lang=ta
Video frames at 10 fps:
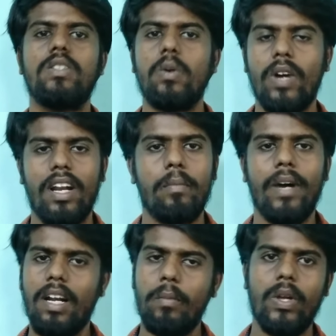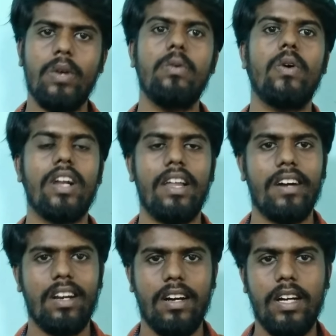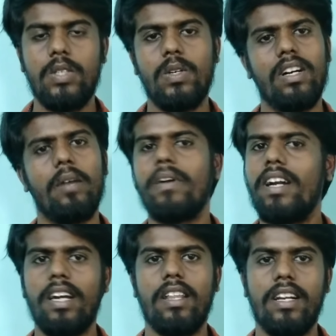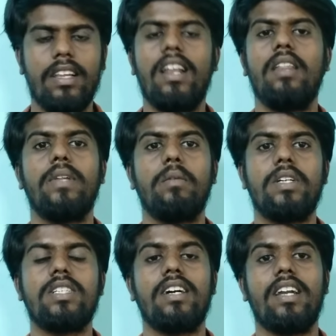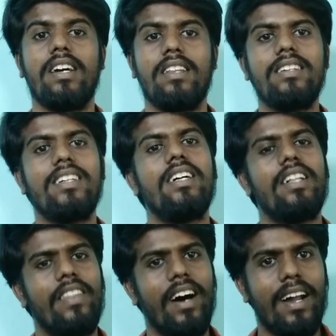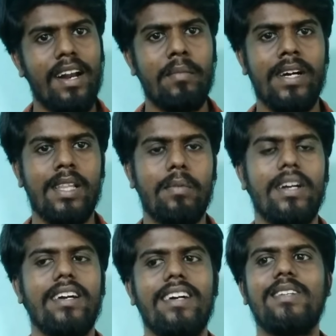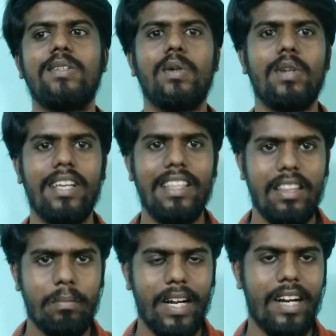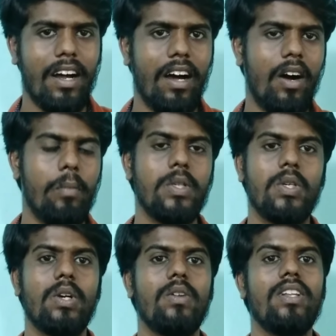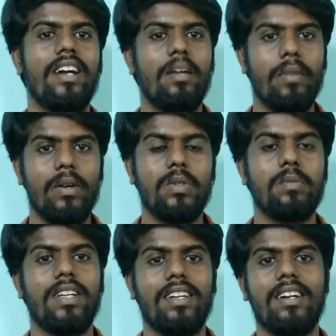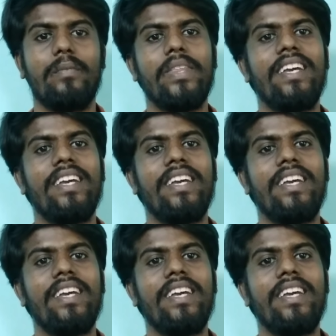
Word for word: ஸோ உங்களால் பண்ண முடியும் உங்களுக்கு அதுக்கான நாலேஜும் இருக்குது அப்படின்னா நீங்கள் அதை எடுத்துக்கலாம் அதை பற்றி பிரச்சனை கிடையாது தாராளமாக எடுத்து பண்ணுங்கள் ஸோ இந்த பிளான் ஆப்பர்ச்சுனிட்டி வந்து கண்டிப்பாக யூஸ் பண்ணிக்கோங்க